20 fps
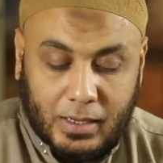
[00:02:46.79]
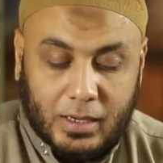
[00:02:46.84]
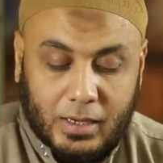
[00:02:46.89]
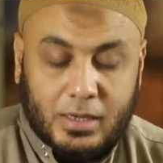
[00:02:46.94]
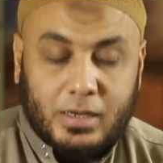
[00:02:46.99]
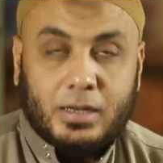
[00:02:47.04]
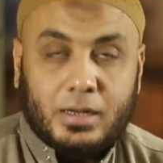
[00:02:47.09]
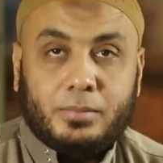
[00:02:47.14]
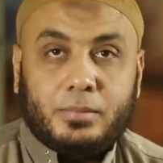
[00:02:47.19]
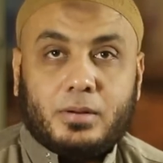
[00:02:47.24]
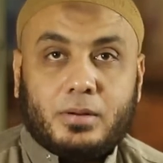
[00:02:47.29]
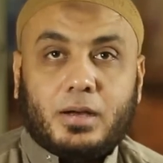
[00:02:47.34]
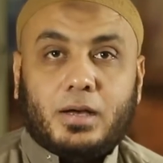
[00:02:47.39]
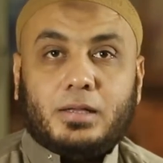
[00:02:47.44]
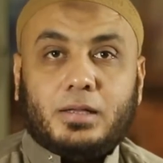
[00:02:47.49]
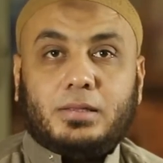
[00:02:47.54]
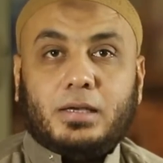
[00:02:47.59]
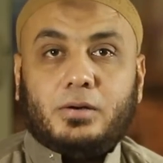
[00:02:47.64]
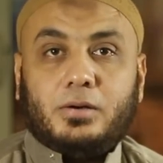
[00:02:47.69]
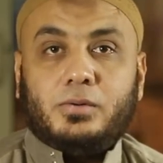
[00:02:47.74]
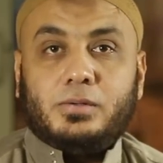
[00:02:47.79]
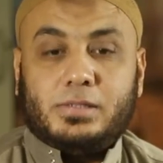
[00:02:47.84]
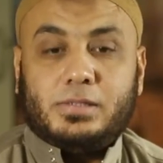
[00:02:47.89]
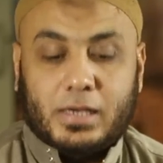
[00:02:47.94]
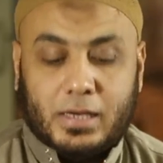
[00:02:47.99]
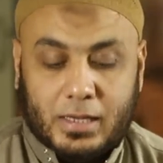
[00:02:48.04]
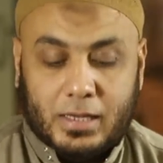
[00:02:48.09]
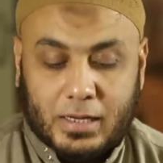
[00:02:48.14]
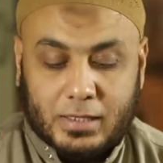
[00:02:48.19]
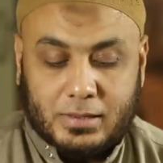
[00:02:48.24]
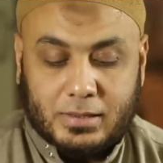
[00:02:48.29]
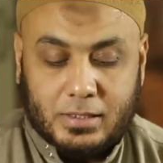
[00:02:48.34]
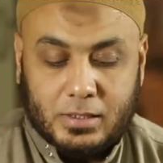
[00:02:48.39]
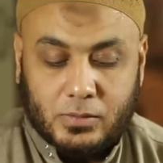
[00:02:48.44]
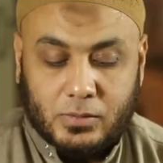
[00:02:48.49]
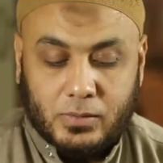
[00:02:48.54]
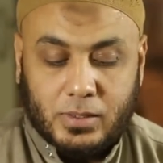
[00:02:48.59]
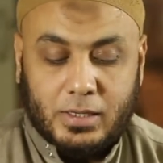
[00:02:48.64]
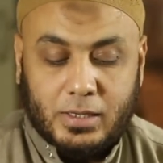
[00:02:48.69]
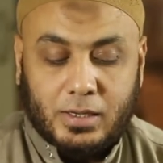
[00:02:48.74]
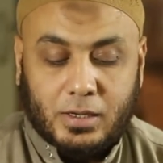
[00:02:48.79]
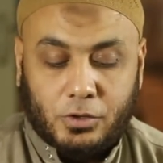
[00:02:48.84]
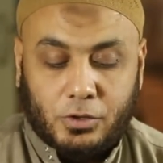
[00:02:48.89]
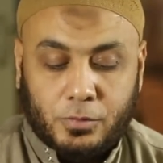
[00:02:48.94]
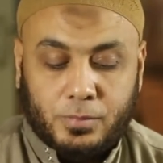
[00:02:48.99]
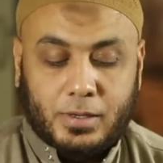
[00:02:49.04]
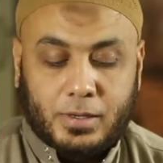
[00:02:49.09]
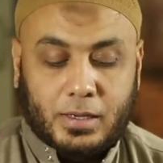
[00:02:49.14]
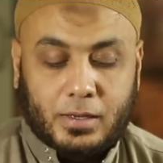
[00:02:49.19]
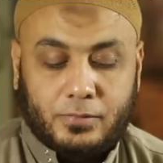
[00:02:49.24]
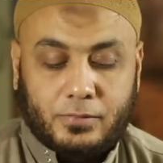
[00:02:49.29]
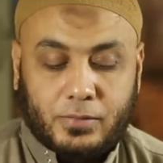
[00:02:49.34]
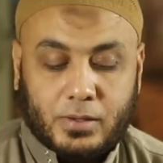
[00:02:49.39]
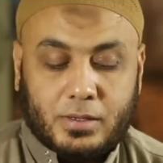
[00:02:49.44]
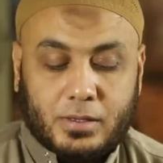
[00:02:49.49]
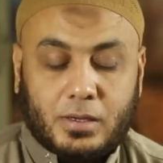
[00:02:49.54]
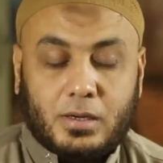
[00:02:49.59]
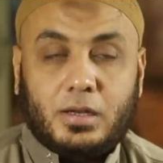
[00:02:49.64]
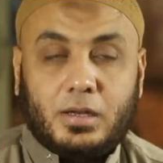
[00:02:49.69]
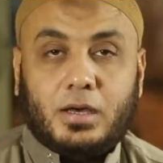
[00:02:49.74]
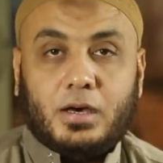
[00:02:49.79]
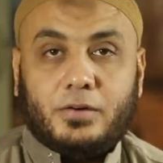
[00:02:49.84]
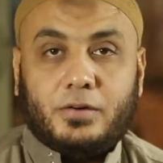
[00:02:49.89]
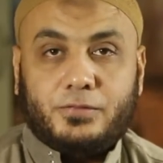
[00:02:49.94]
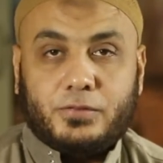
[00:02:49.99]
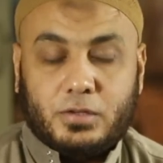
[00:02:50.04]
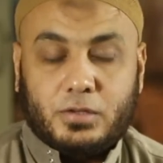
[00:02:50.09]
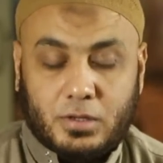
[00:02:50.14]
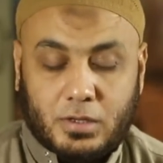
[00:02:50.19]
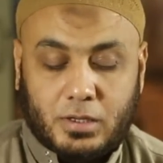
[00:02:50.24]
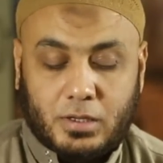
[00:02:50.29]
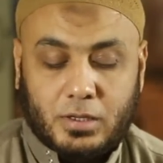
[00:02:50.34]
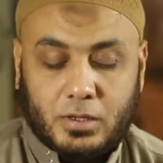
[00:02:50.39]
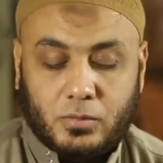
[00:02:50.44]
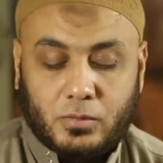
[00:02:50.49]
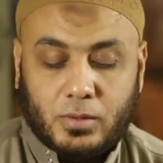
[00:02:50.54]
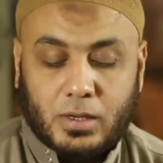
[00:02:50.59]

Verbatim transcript: أن امرأته سألته وهي حبلى فقال أفطري